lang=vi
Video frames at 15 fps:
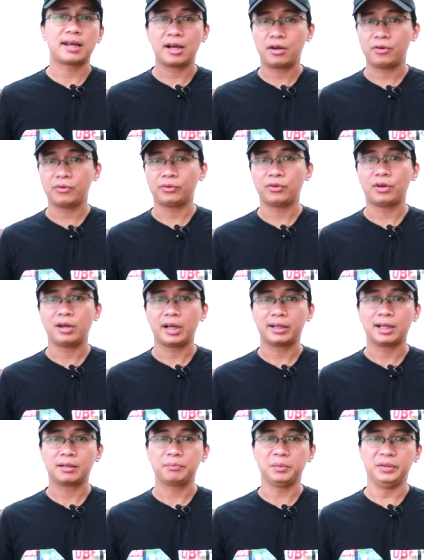tại sao
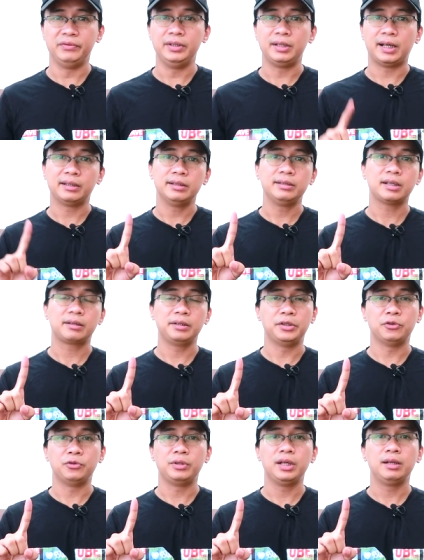nó lại đắt bởi vì cái thứ
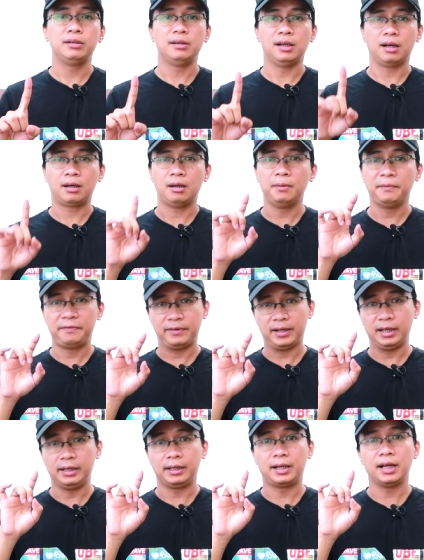nhất điều đầu tiên là
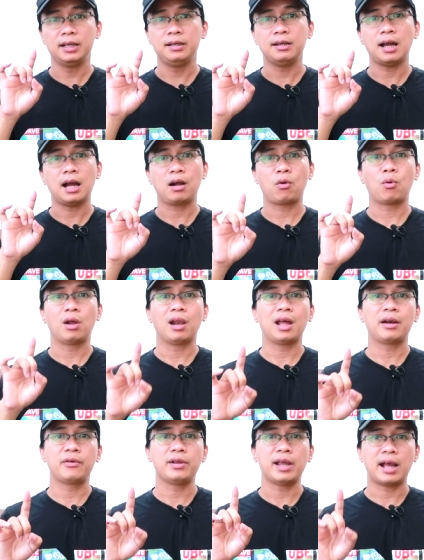không phải cây
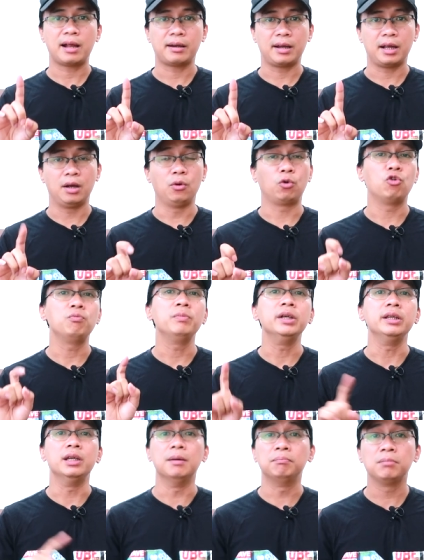aqualaria nào
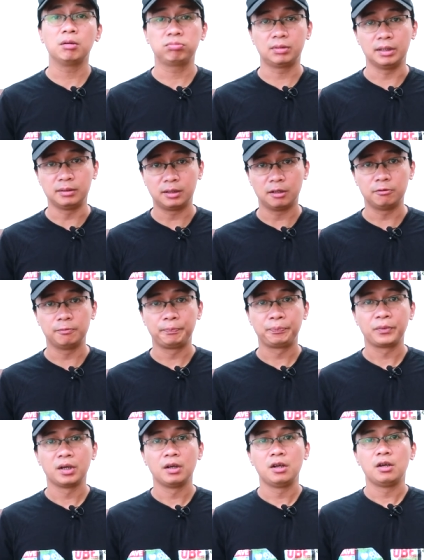cũng bị nấm mốc tấn
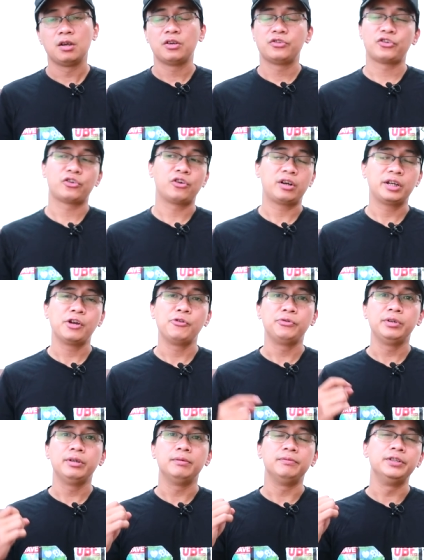công do đó
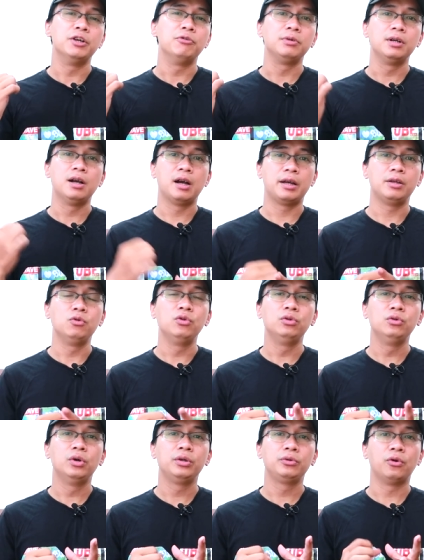nhiều nhiều
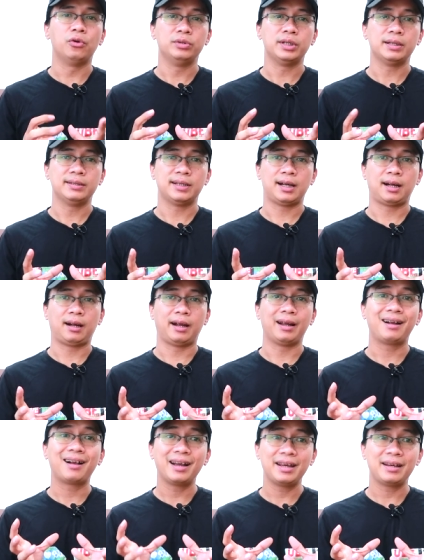người luôn luôn ngộ nhận
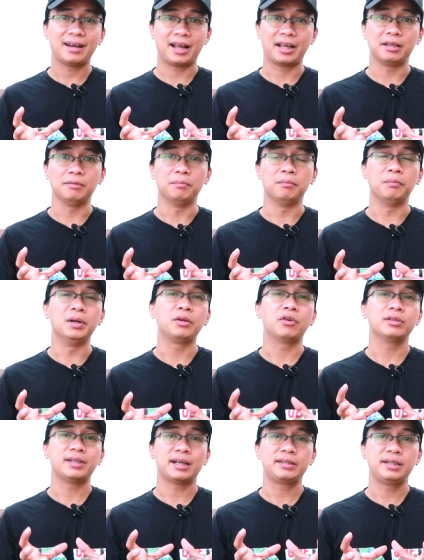rằng cái cây này
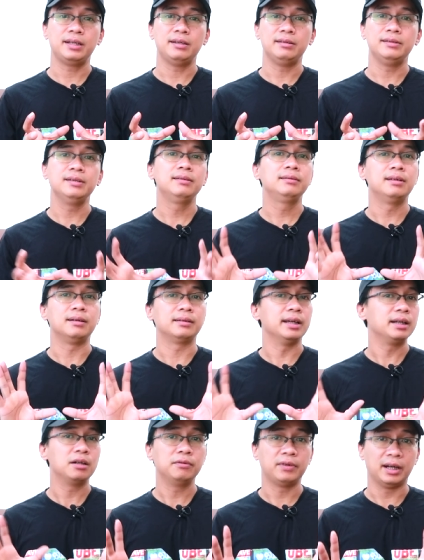mới có giá trị nhưng
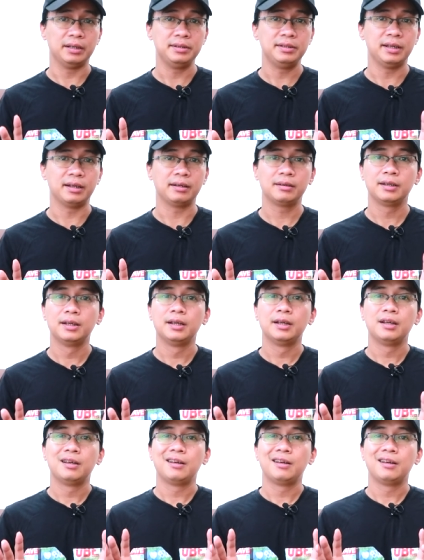thực tế không phải là như thế